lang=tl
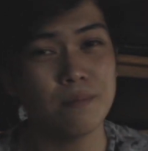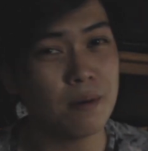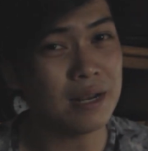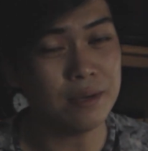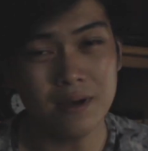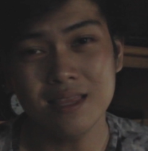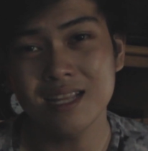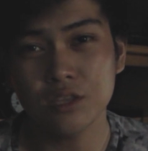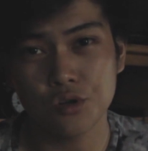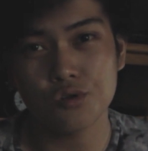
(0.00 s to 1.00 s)
pagpapalipad
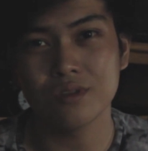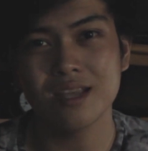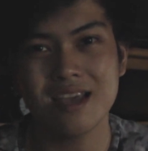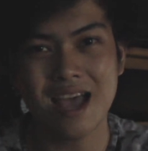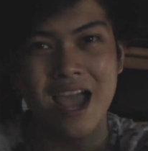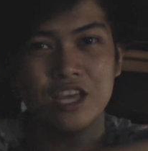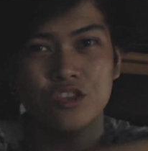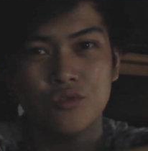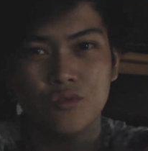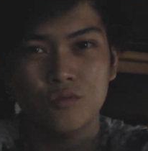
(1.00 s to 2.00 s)
ng drone ay ito.